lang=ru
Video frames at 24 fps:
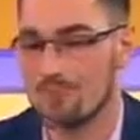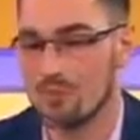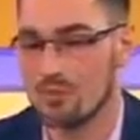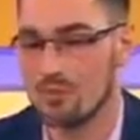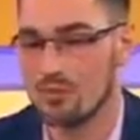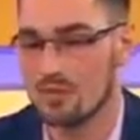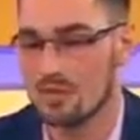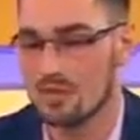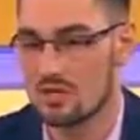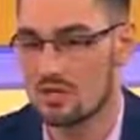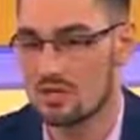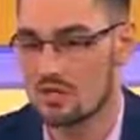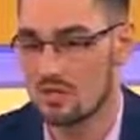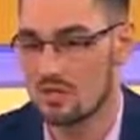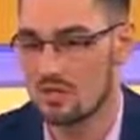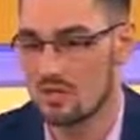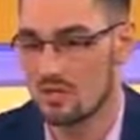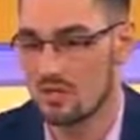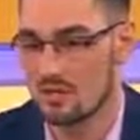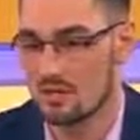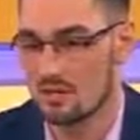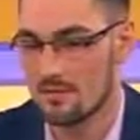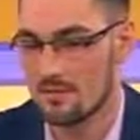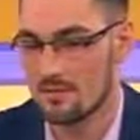украинской
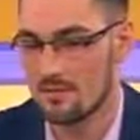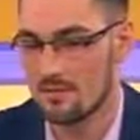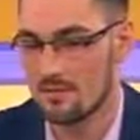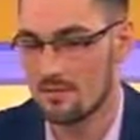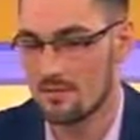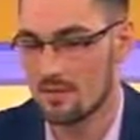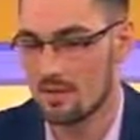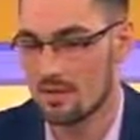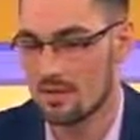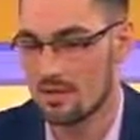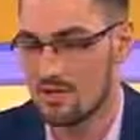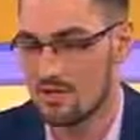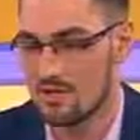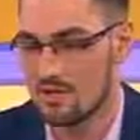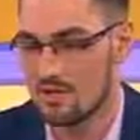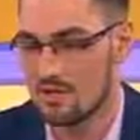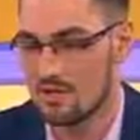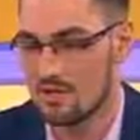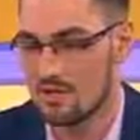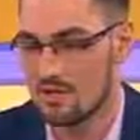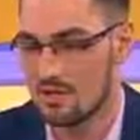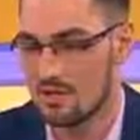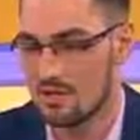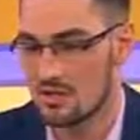
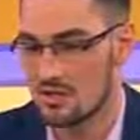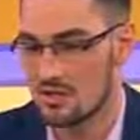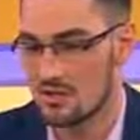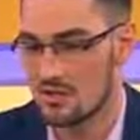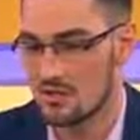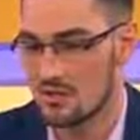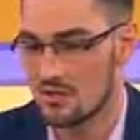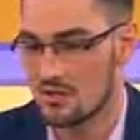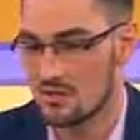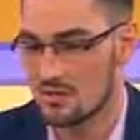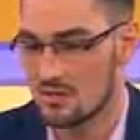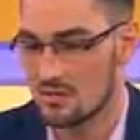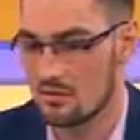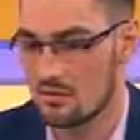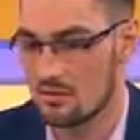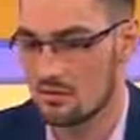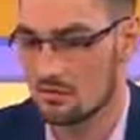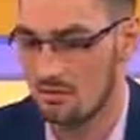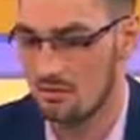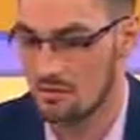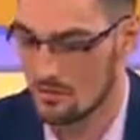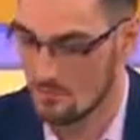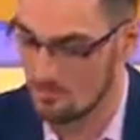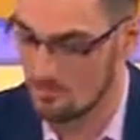политической
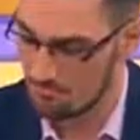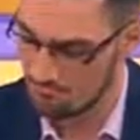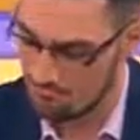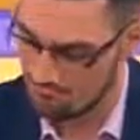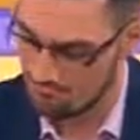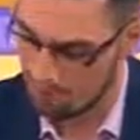а,